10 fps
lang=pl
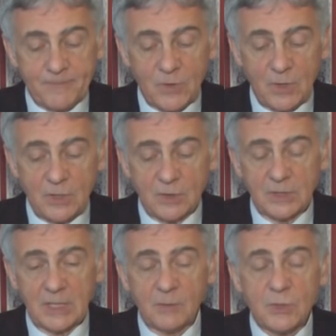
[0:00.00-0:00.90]
no i
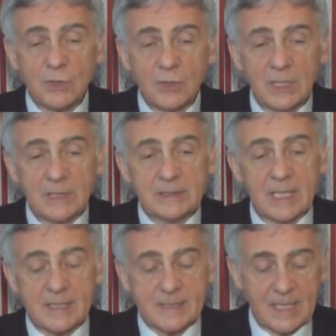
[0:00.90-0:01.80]
on grał ciągle
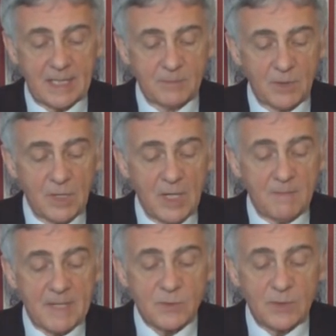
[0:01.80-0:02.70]
tak samo.
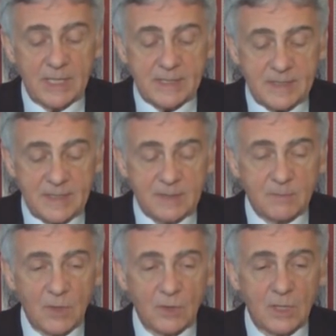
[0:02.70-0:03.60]
Mazurek
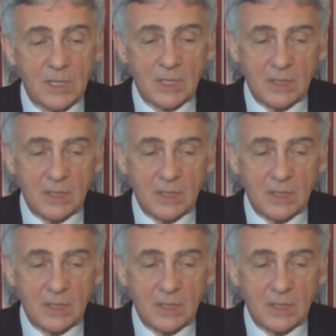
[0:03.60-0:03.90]
Cismol,